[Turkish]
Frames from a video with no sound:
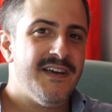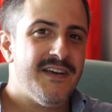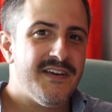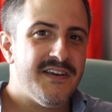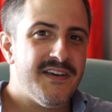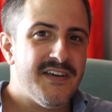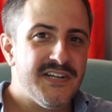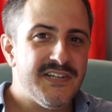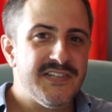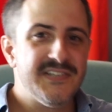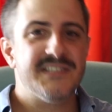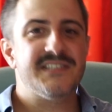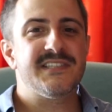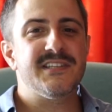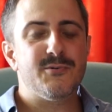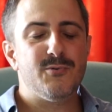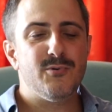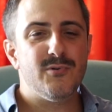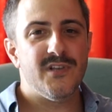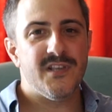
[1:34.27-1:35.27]
e,
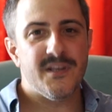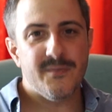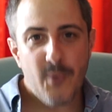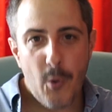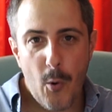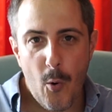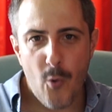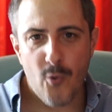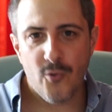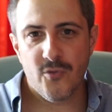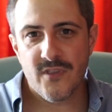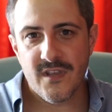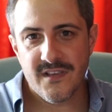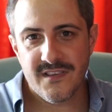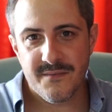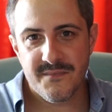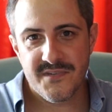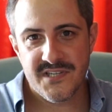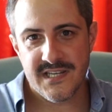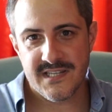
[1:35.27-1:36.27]
hızlı kullanıp onunla
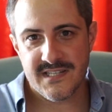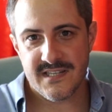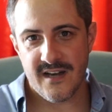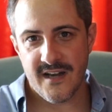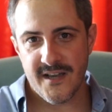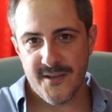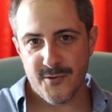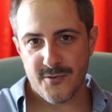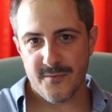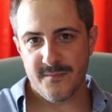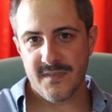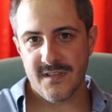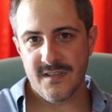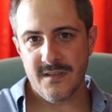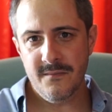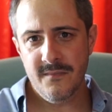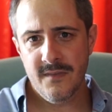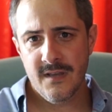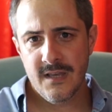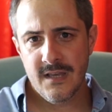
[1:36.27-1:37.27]
da mı ceza yiyorum
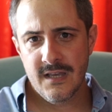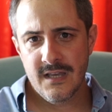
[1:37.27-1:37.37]
dedim.